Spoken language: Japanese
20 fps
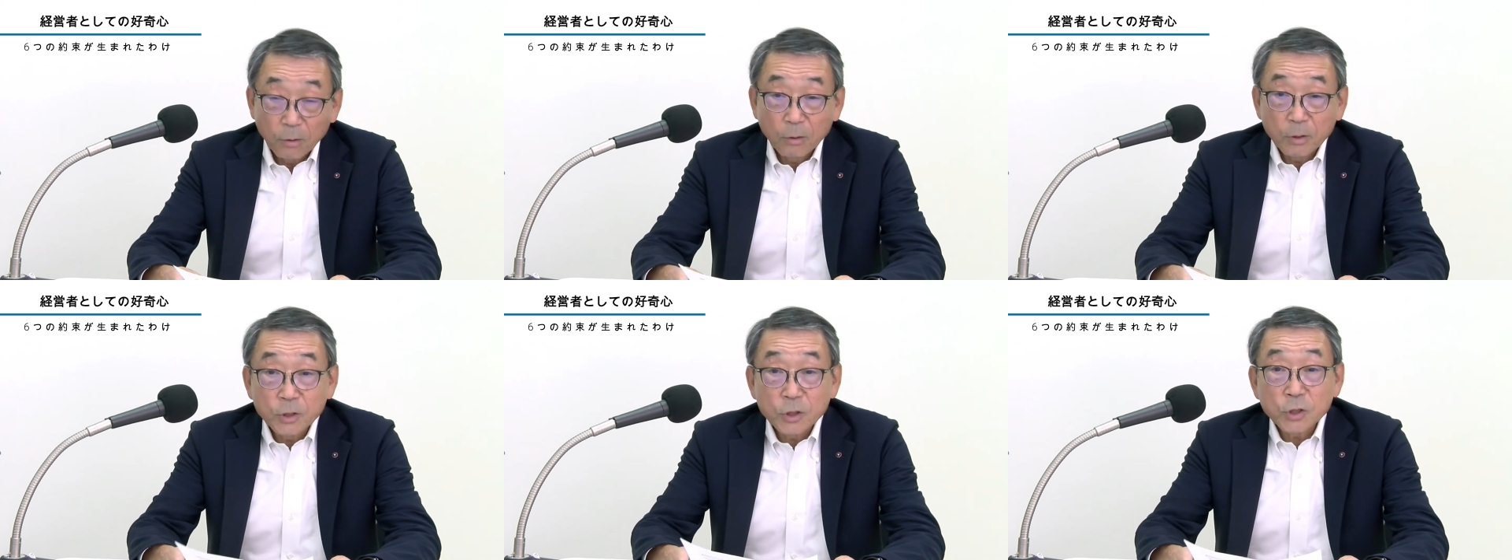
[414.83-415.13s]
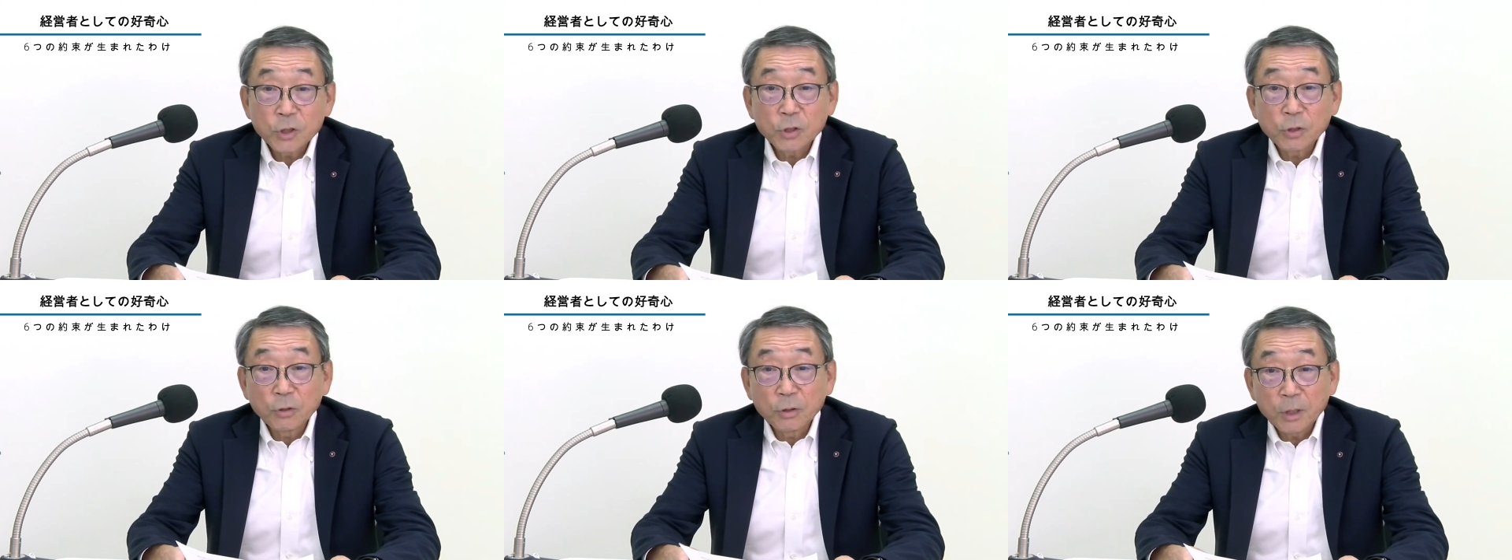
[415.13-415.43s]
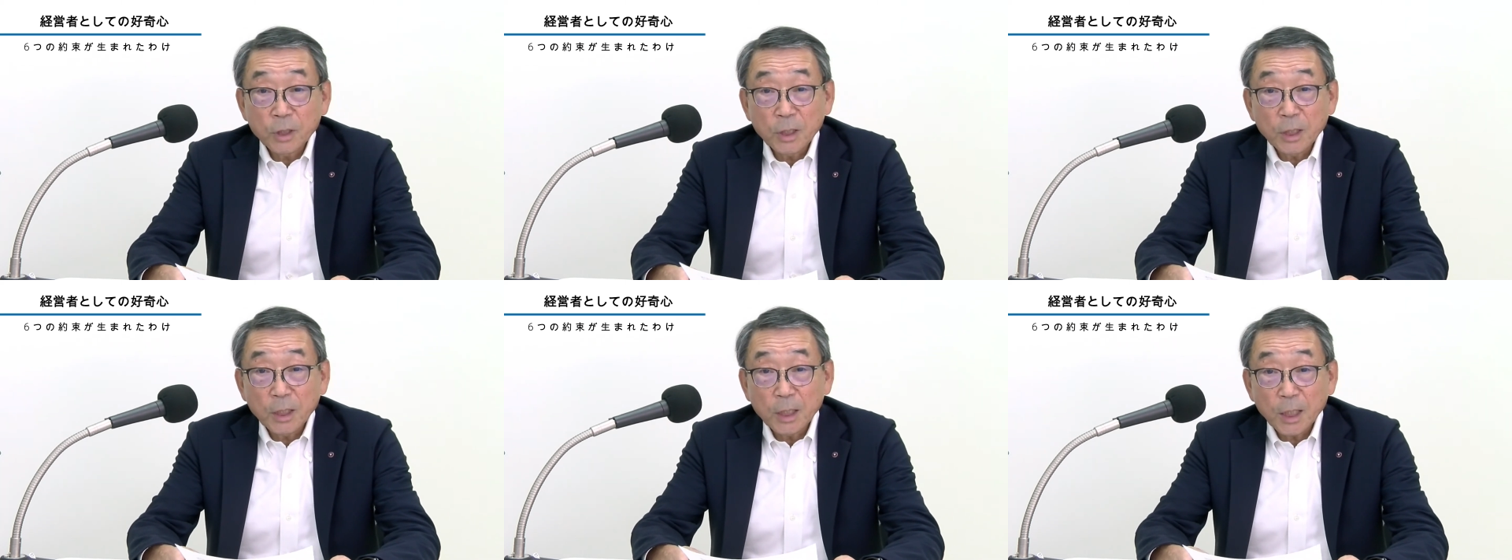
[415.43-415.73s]
一緒
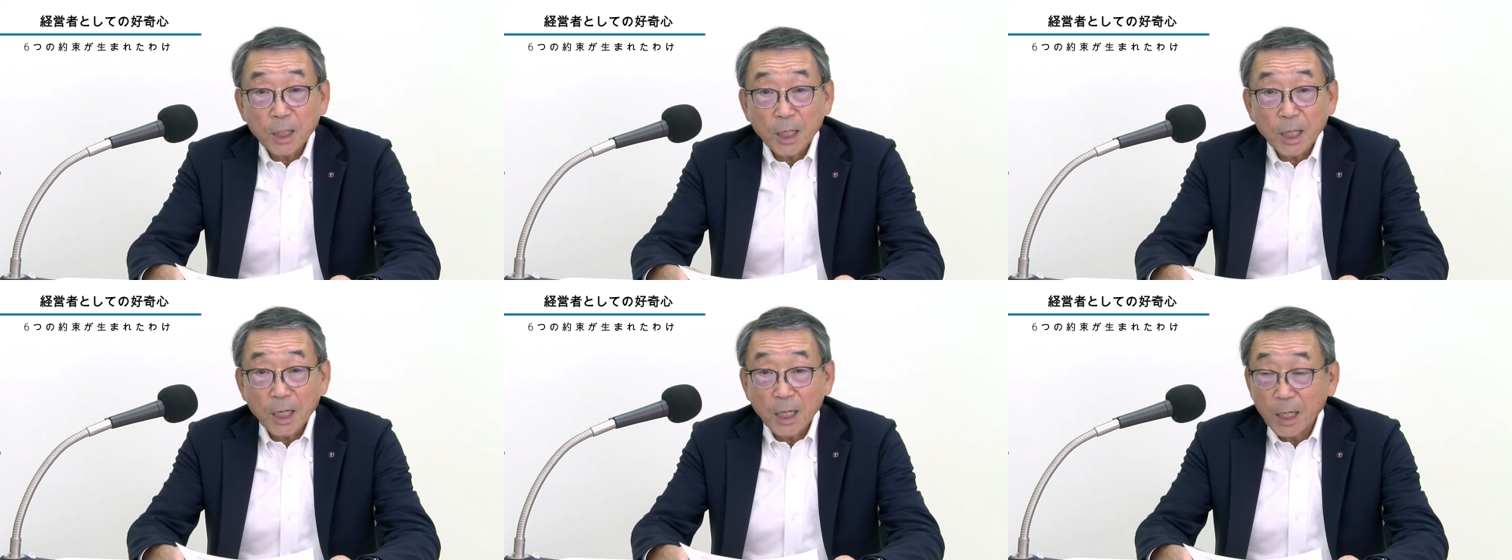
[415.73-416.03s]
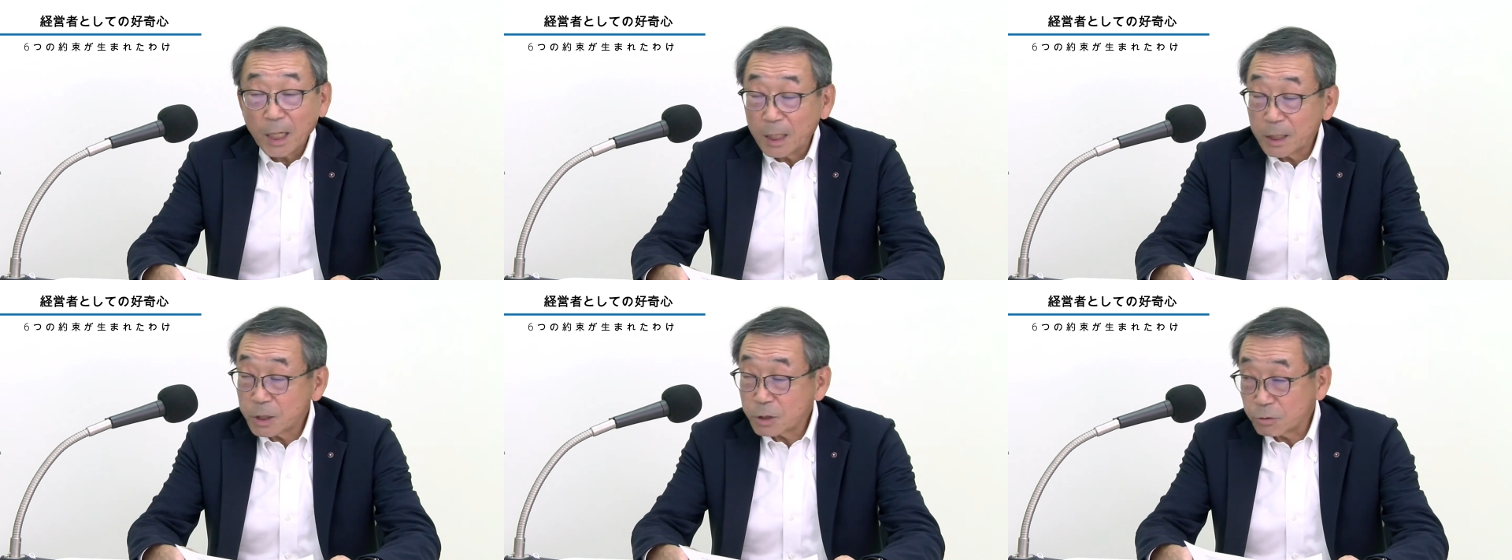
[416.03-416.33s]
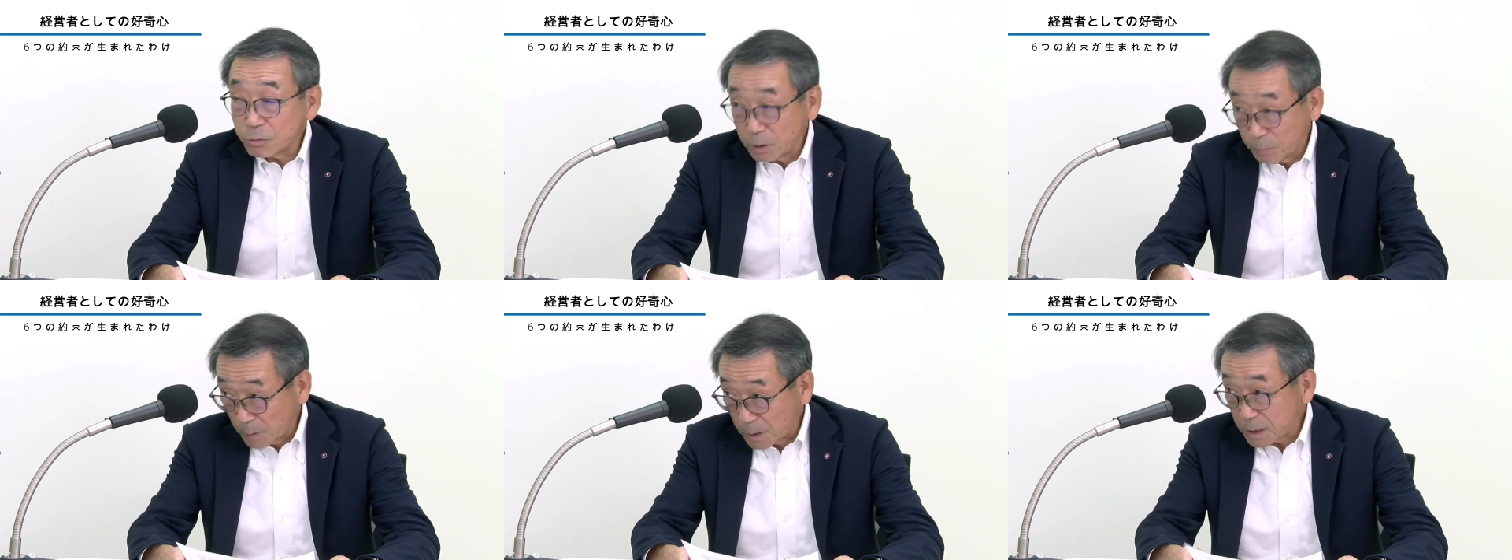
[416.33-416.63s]
に
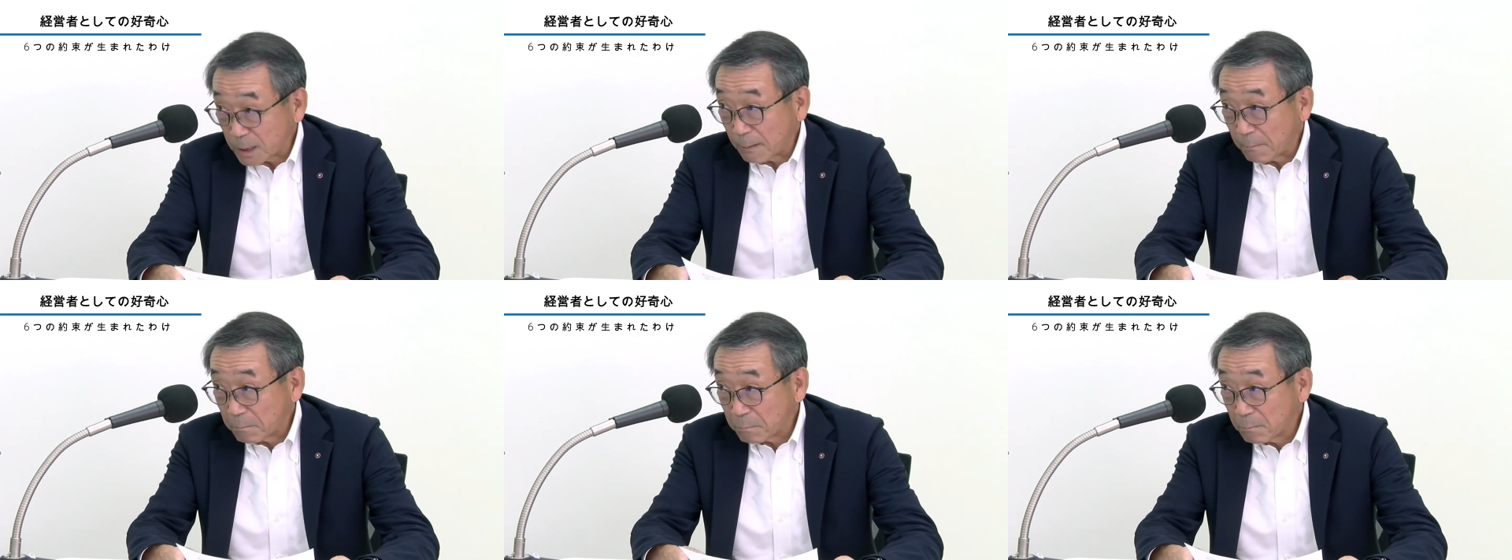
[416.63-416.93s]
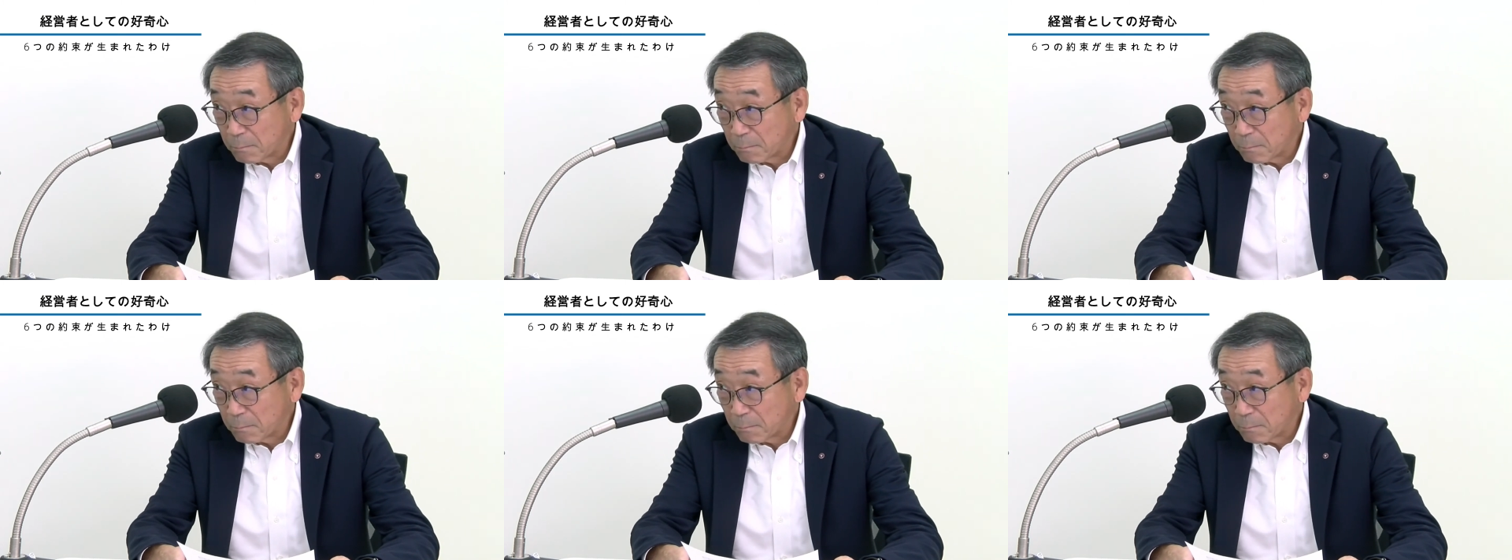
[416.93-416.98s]
作りました